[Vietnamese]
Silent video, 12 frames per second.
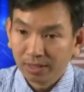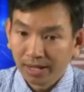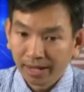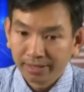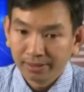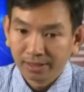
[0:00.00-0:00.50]
thứ
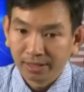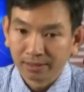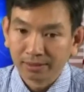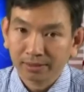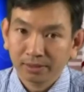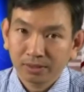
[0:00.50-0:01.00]
hai nữa
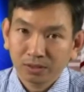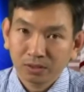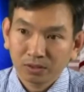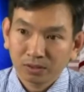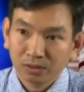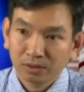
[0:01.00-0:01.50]
là
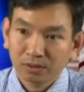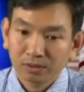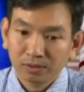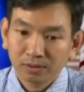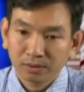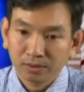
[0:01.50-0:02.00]

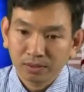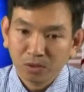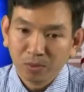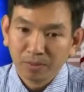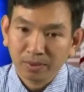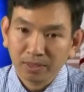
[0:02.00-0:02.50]

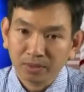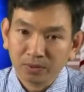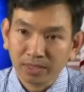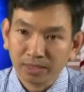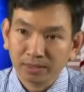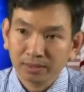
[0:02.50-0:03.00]
nếu mà mình điều
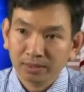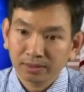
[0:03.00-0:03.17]
trị,